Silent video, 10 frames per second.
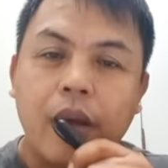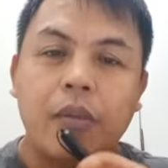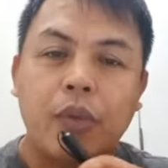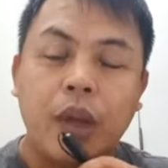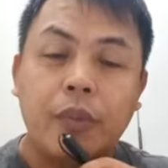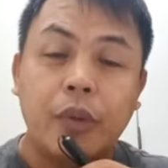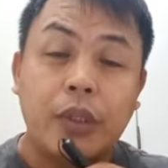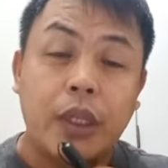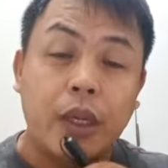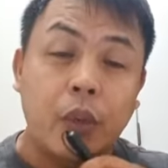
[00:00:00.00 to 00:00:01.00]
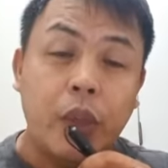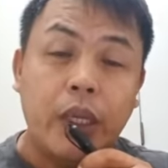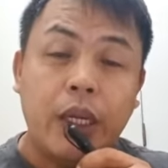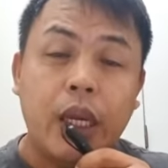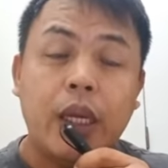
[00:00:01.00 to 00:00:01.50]
Mula po sa
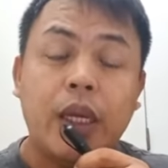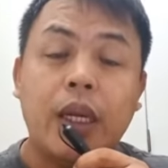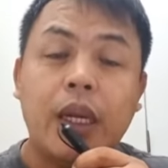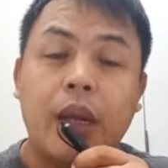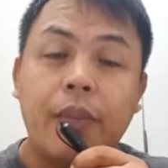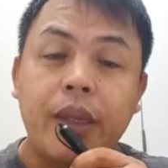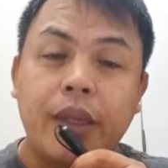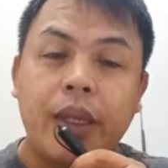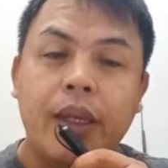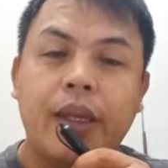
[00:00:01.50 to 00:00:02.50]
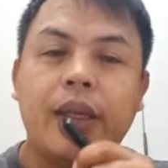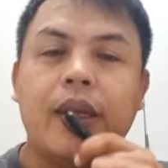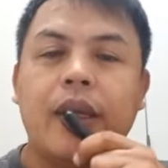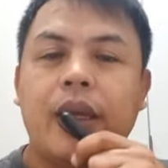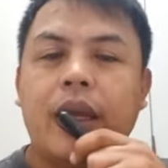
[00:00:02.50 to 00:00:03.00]
lalawigan ng Cavite,
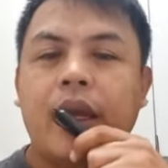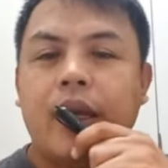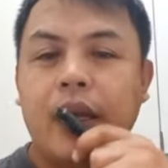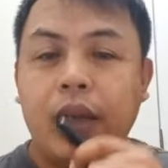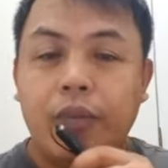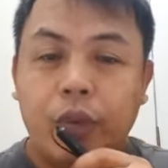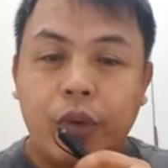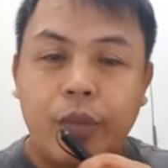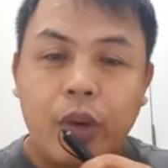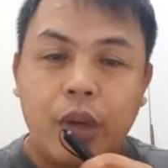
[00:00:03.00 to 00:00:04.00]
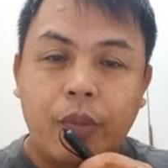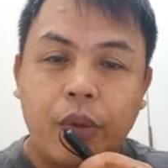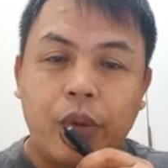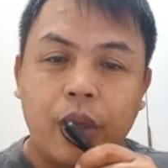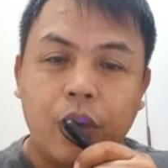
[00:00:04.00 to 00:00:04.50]
Glenn Porbiola
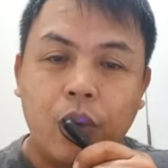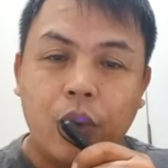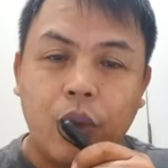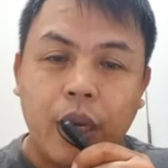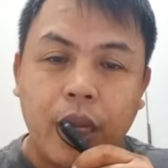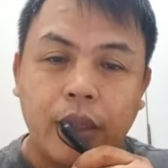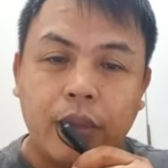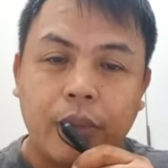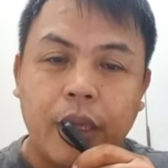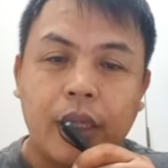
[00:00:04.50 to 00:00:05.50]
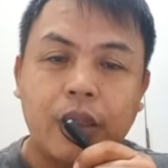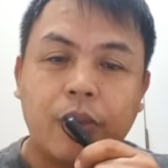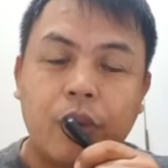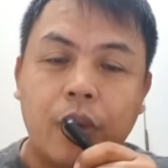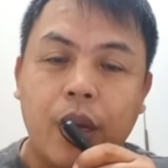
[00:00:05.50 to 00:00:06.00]
po nagulat para sa
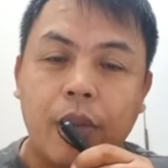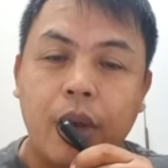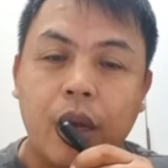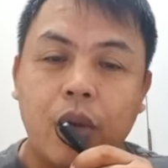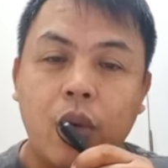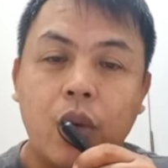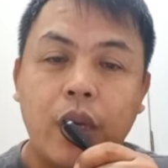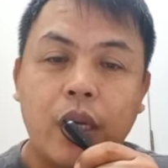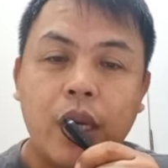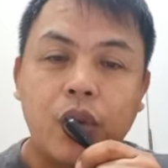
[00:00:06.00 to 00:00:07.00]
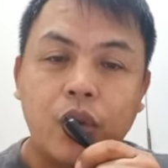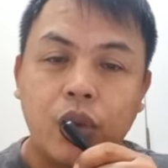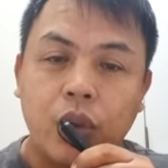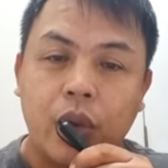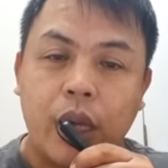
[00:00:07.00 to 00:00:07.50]
programang Hulika
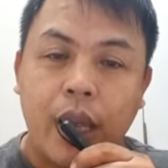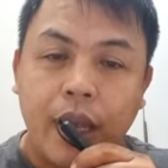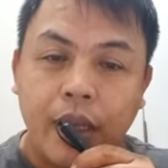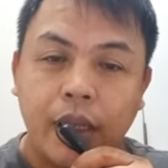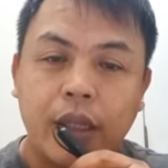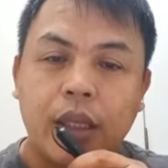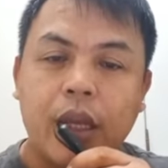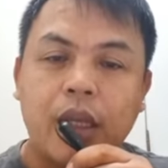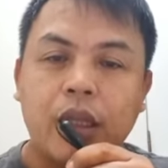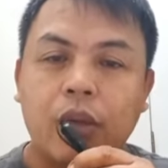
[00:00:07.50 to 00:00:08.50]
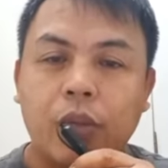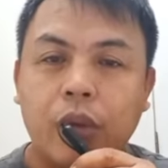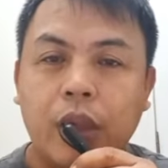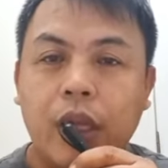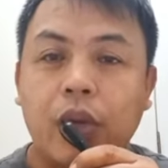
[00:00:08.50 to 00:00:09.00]
News Online. Andito
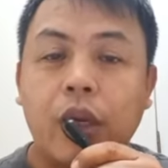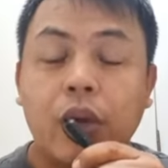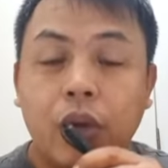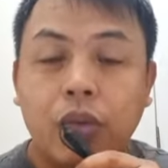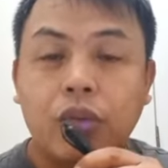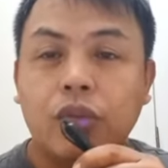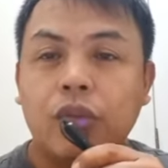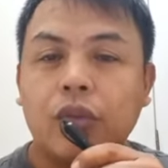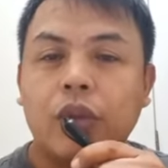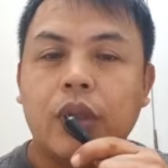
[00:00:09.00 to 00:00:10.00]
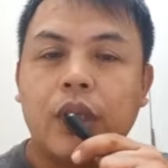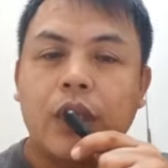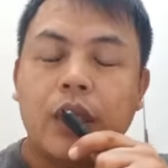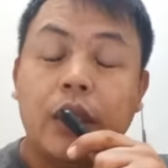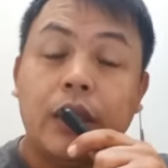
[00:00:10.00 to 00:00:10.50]
po tayo ngayon
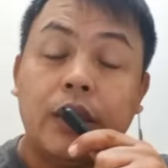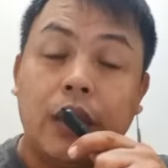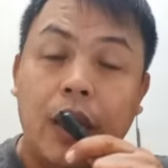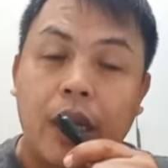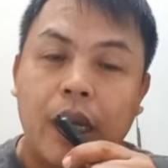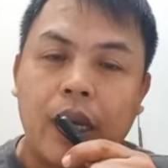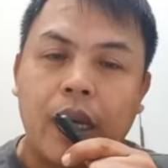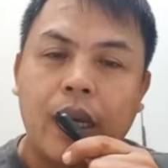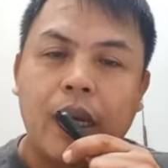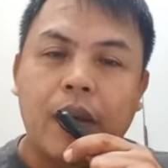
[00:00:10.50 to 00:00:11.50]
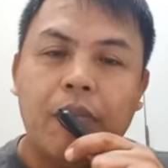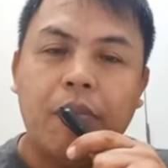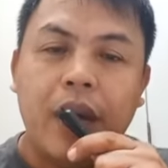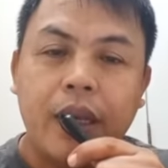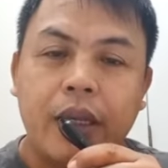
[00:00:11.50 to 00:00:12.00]
sa
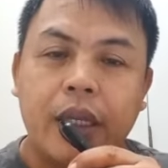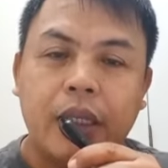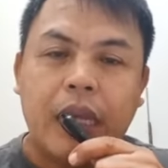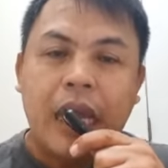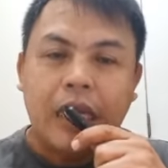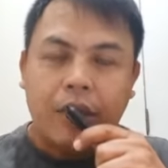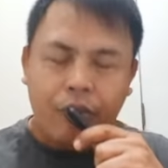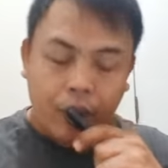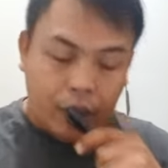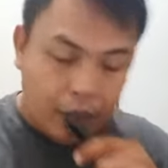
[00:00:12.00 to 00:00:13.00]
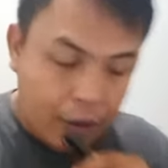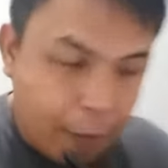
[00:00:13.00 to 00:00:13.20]
bayan ng Nay Cavite